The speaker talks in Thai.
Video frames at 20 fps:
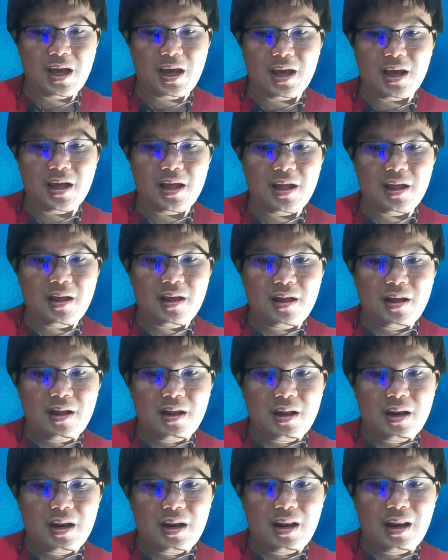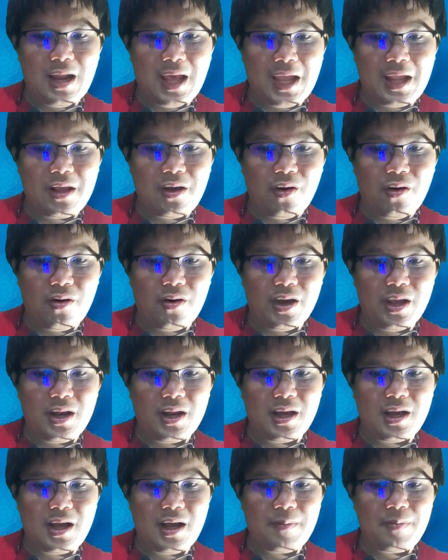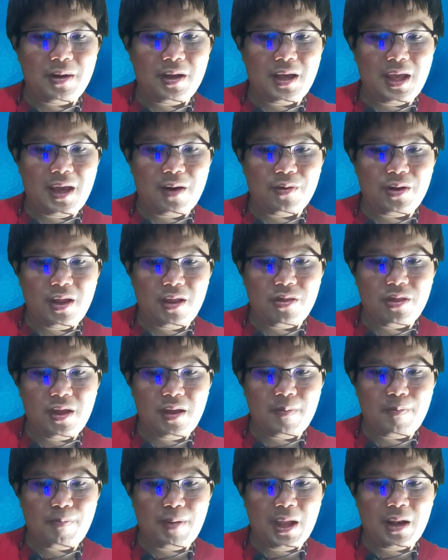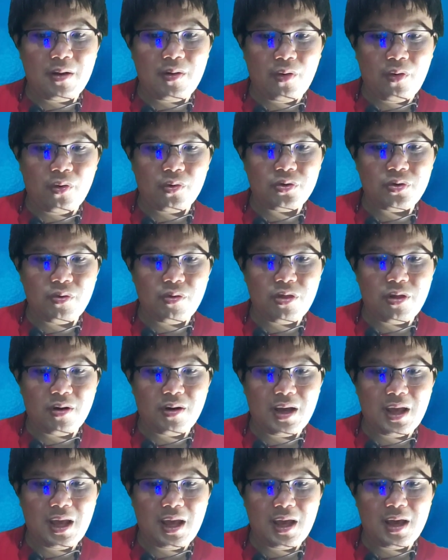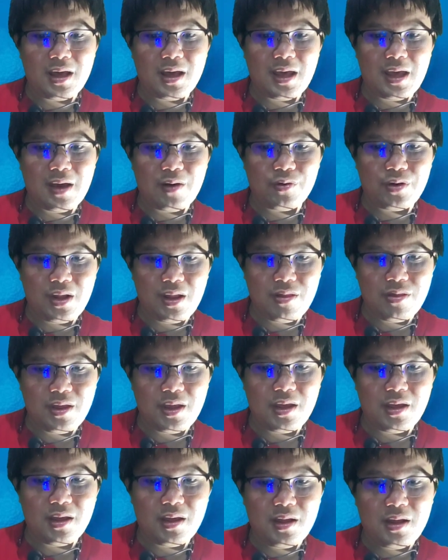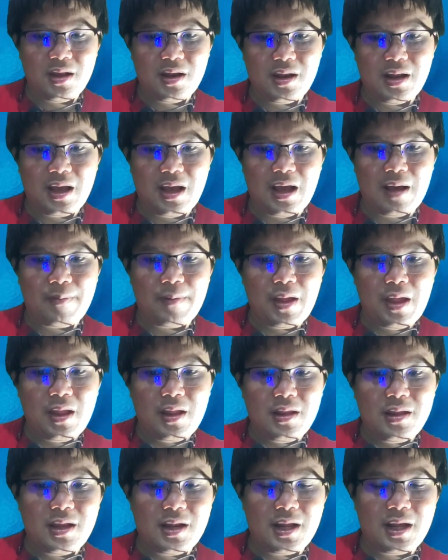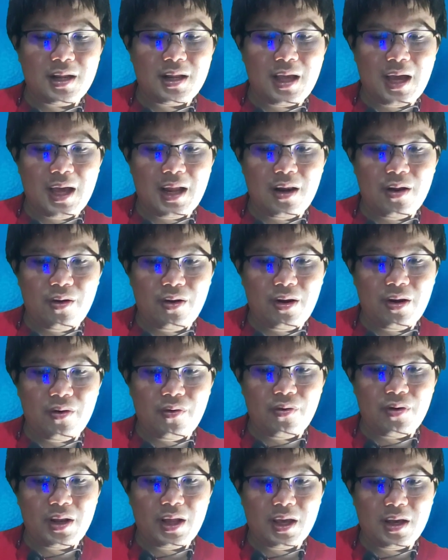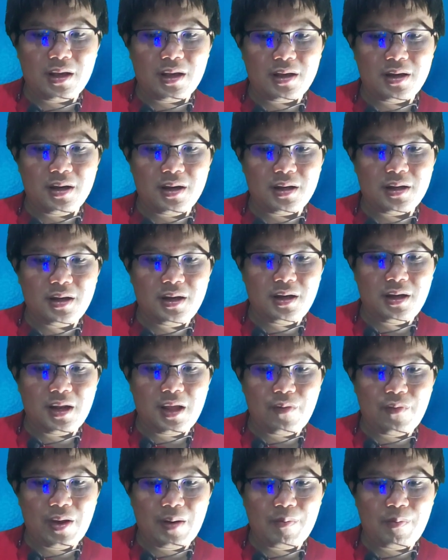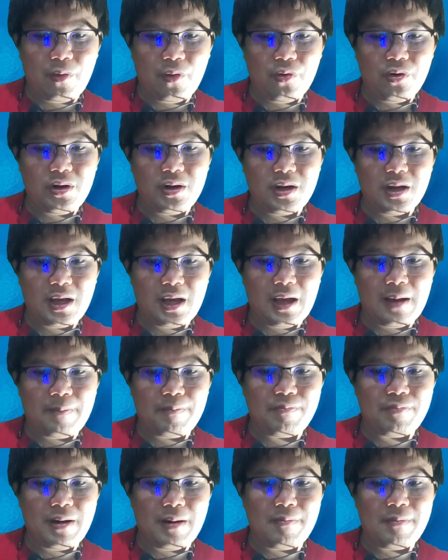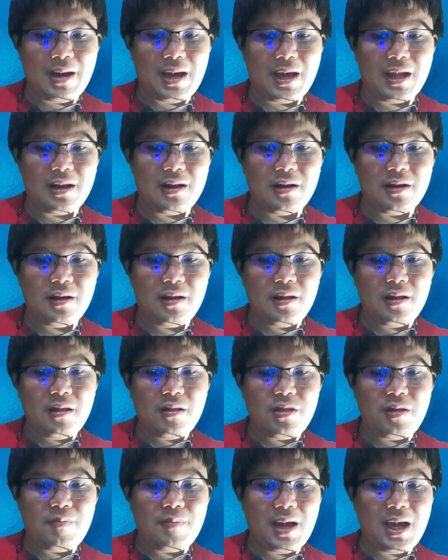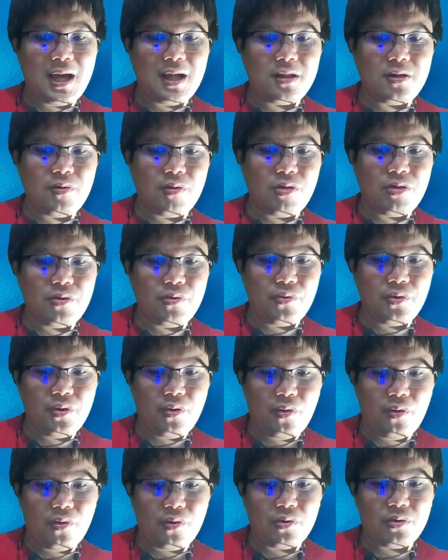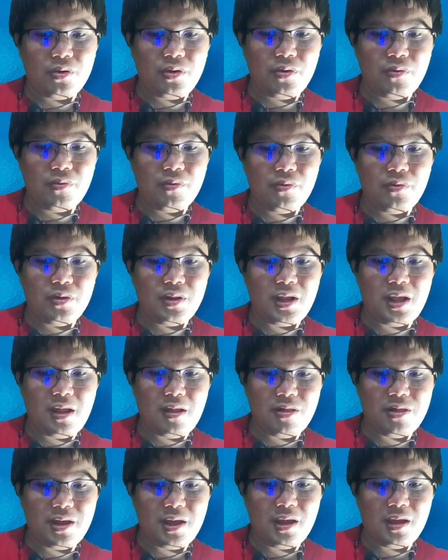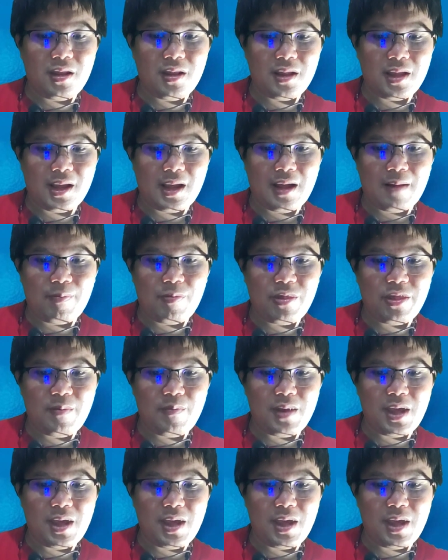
12.5ไลท์คอยนะครับ หรือ LTC เป็น 6.25 LTC นะครับ ฉะนั้นการลดลงเนี่ยเกิดขึ้นในวันพุธนะครับ ประมาณ 15.06 UTC นะครับ